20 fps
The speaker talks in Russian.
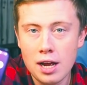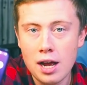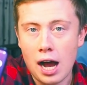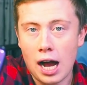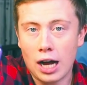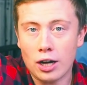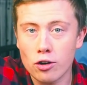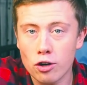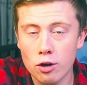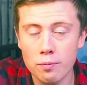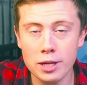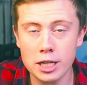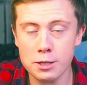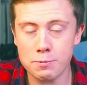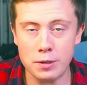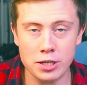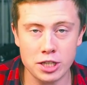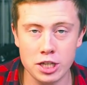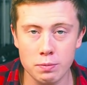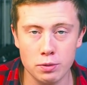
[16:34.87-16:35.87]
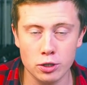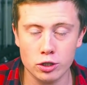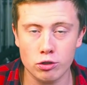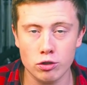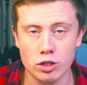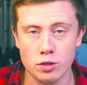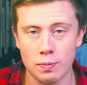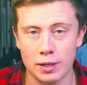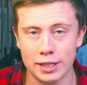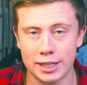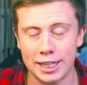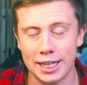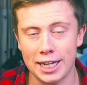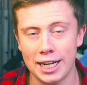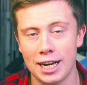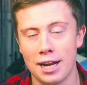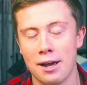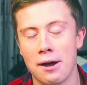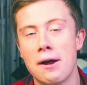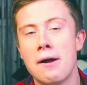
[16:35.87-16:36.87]
Огромное спасибо, что
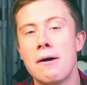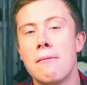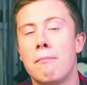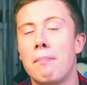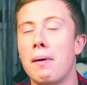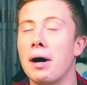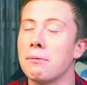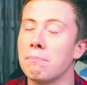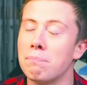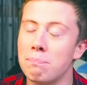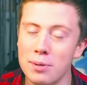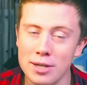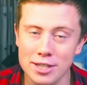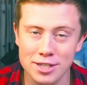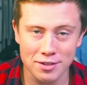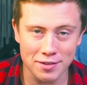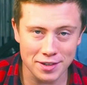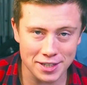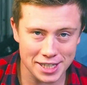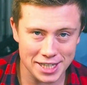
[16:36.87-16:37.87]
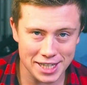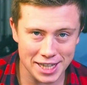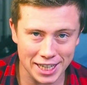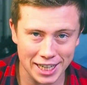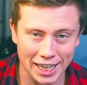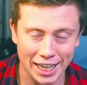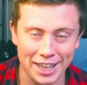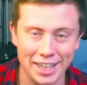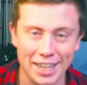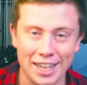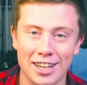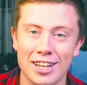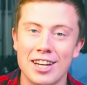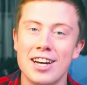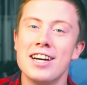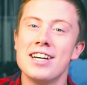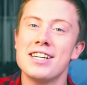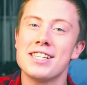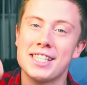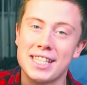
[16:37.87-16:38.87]
смотрели. Подписывайтесь на канал.
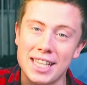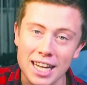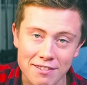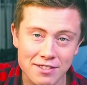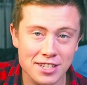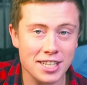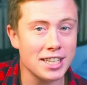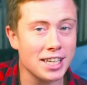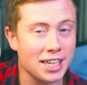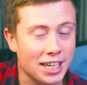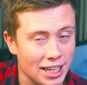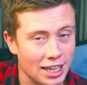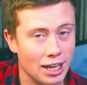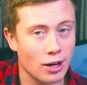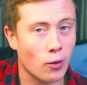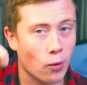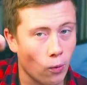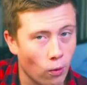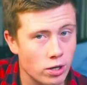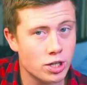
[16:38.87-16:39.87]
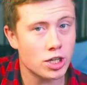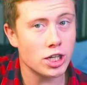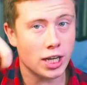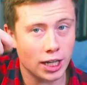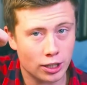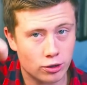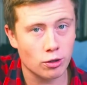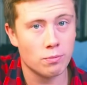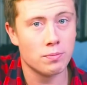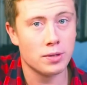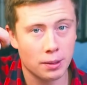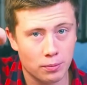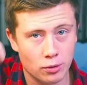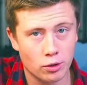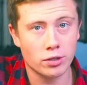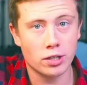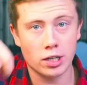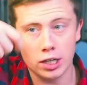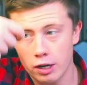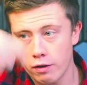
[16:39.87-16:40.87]
Ставьте на колокольчик, а то мне
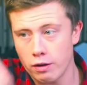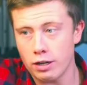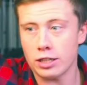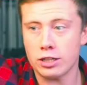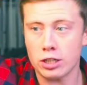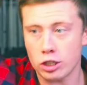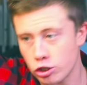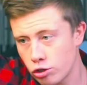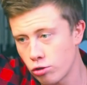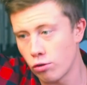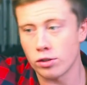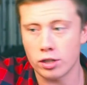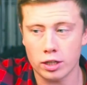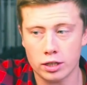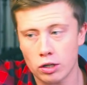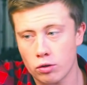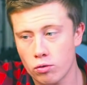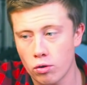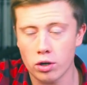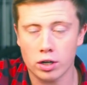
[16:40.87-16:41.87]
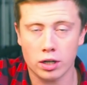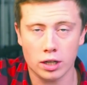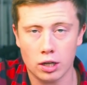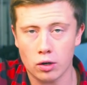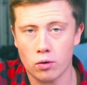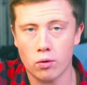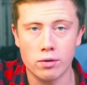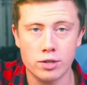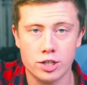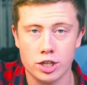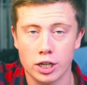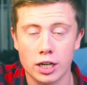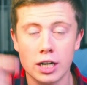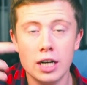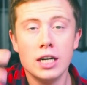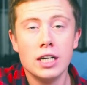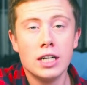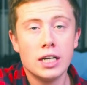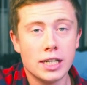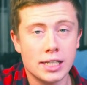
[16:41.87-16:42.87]
многие говорят, а что это такое колокольчик?
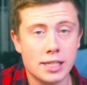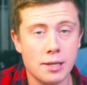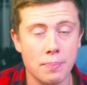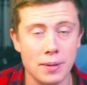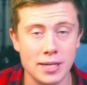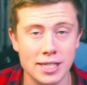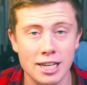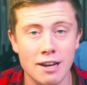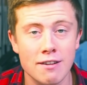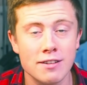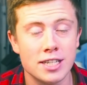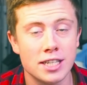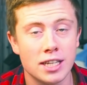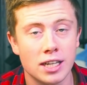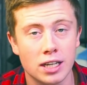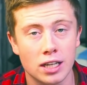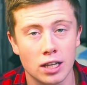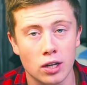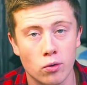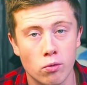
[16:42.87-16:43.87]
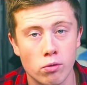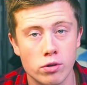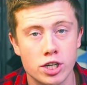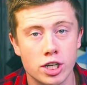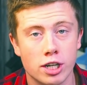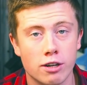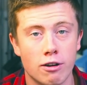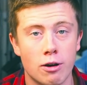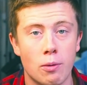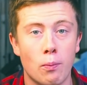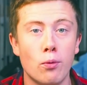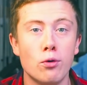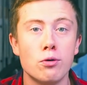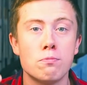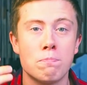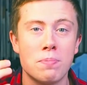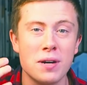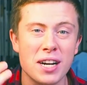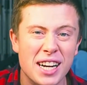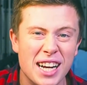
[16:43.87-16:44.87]
Если поставите на колокольчик, вам
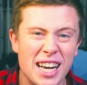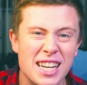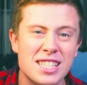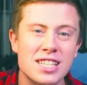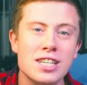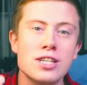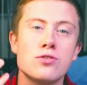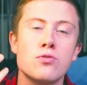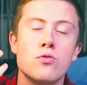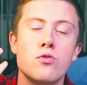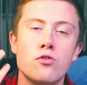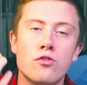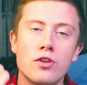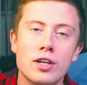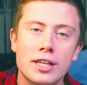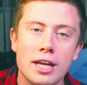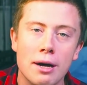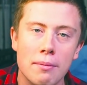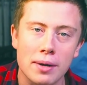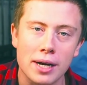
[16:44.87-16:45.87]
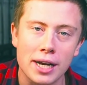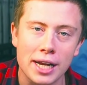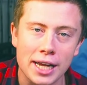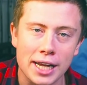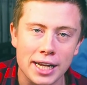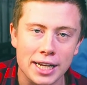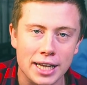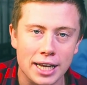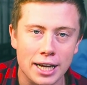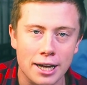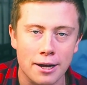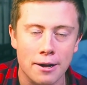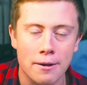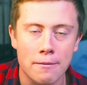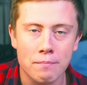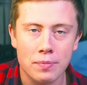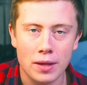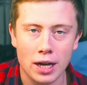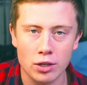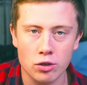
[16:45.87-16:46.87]
будут приходить
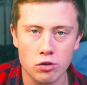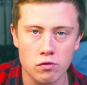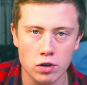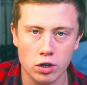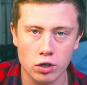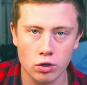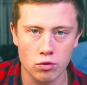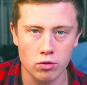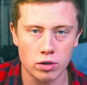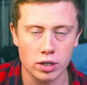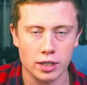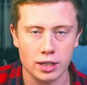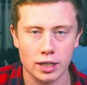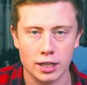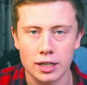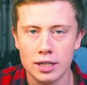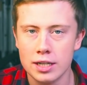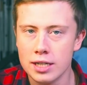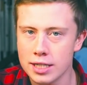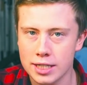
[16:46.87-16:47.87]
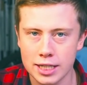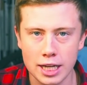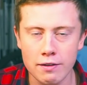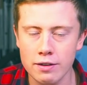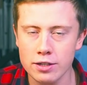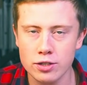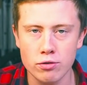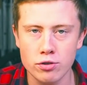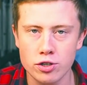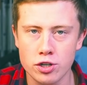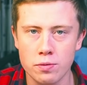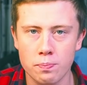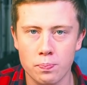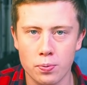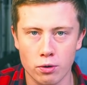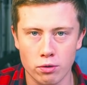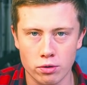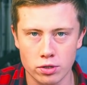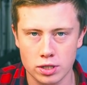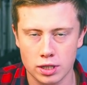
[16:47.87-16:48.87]
уведомления о новых роликах. Ставится очень
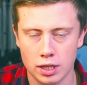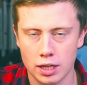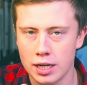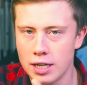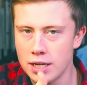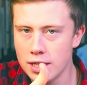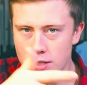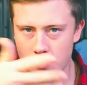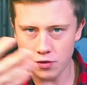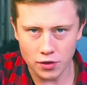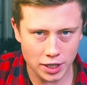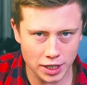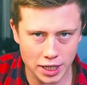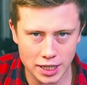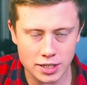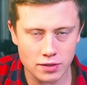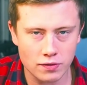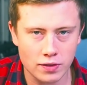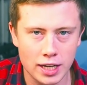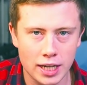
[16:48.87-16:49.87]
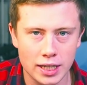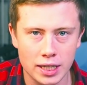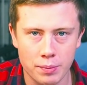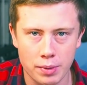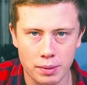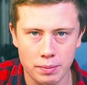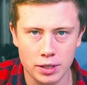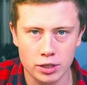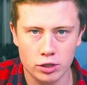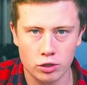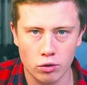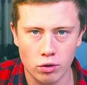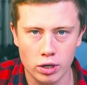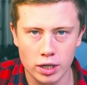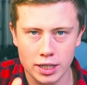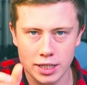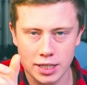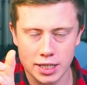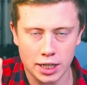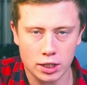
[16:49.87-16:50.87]
просто. Сверните в данный момент
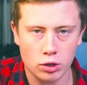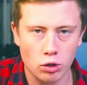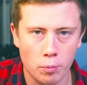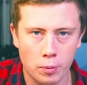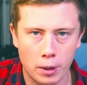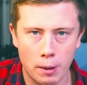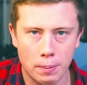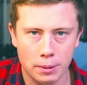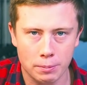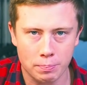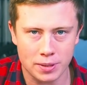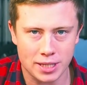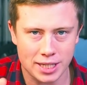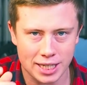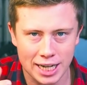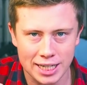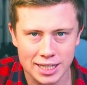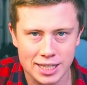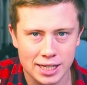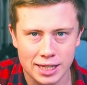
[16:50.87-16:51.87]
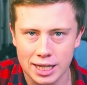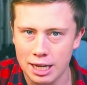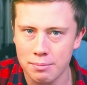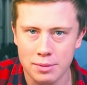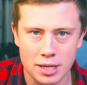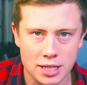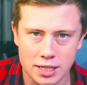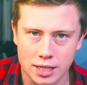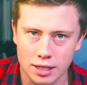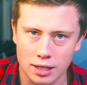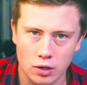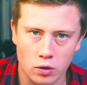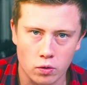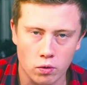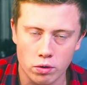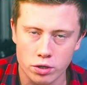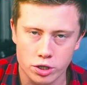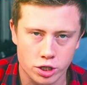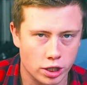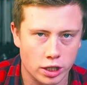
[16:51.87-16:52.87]
ролик, где кнопка подписаться, там есть
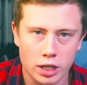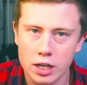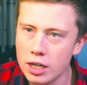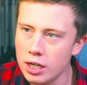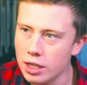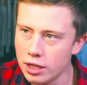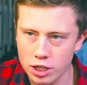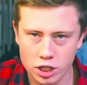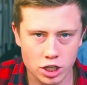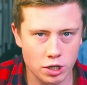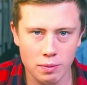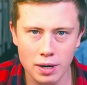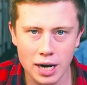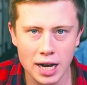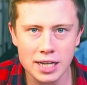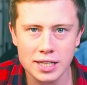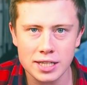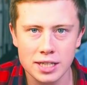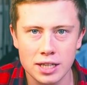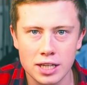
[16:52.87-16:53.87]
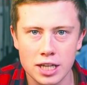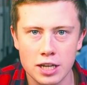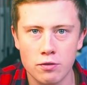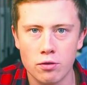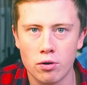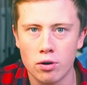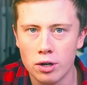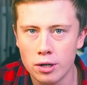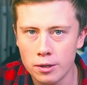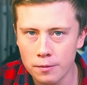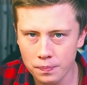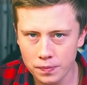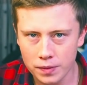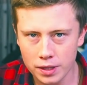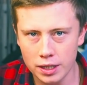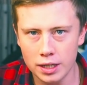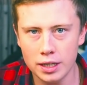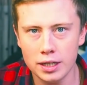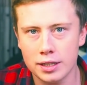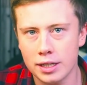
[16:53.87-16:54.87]
колокольчик. Нажимаете на него,
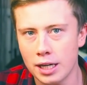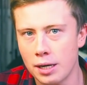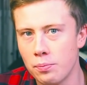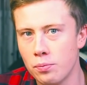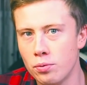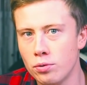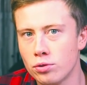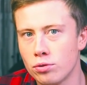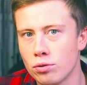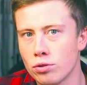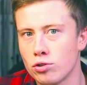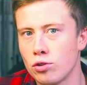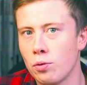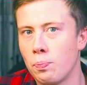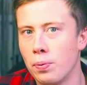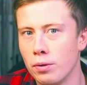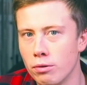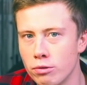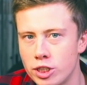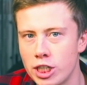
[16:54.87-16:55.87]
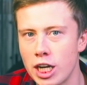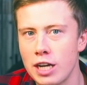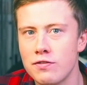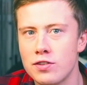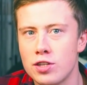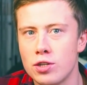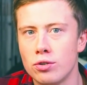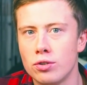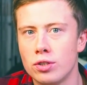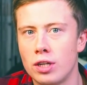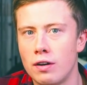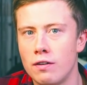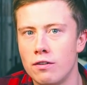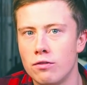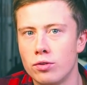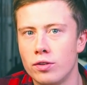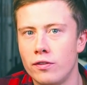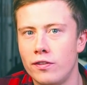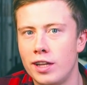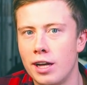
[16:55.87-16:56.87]
и там будет то, что получать все
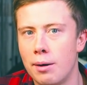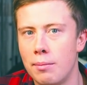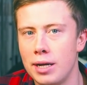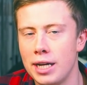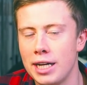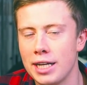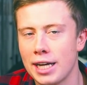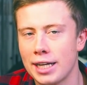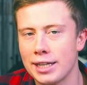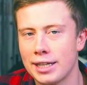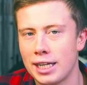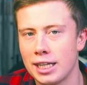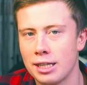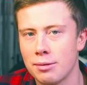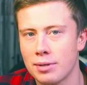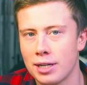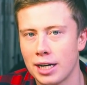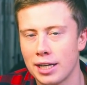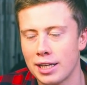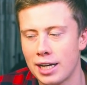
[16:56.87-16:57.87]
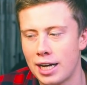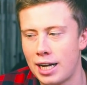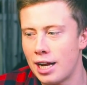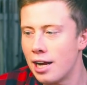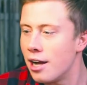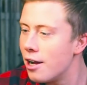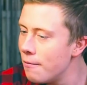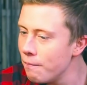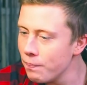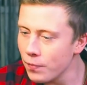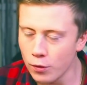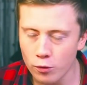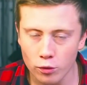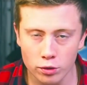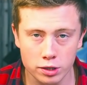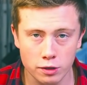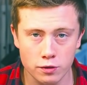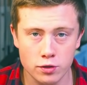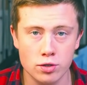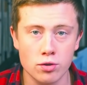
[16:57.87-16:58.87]
уведомления о данном канале.
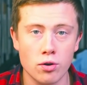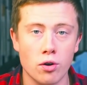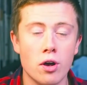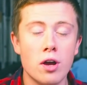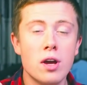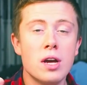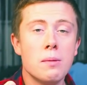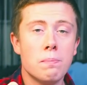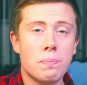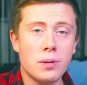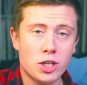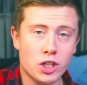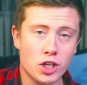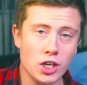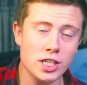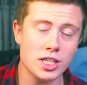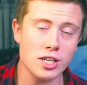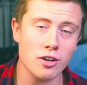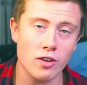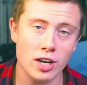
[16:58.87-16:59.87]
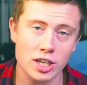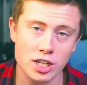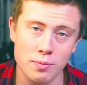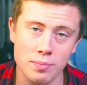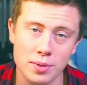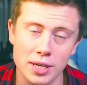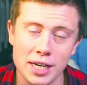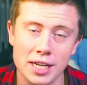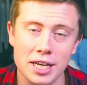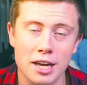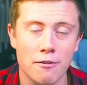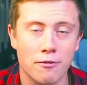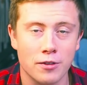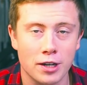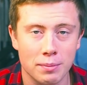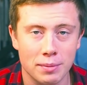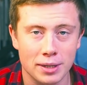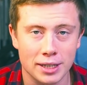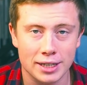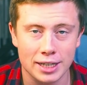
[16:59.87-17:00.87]
Вот и все. Пишите ваше мнение в
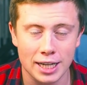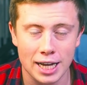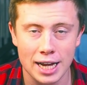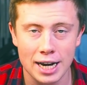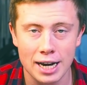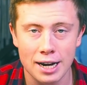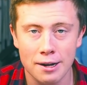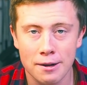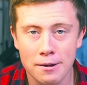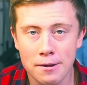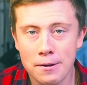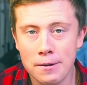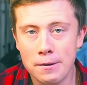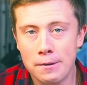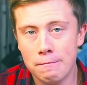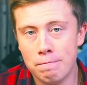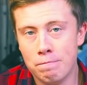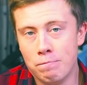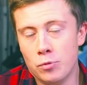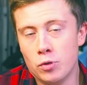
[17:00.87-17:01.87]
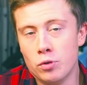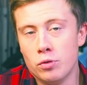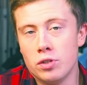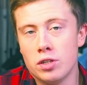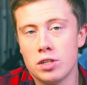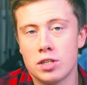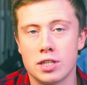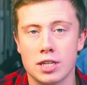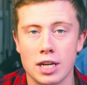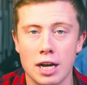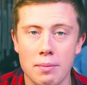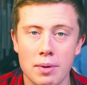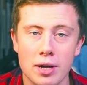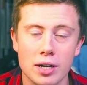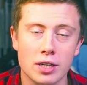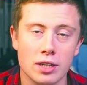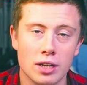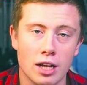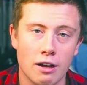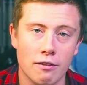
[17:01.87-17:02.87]
комментариях. Ну и
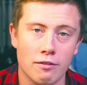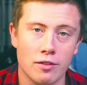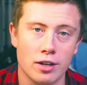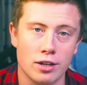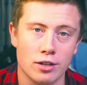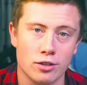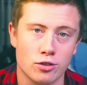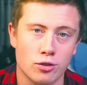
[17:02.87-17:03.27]
самое главное,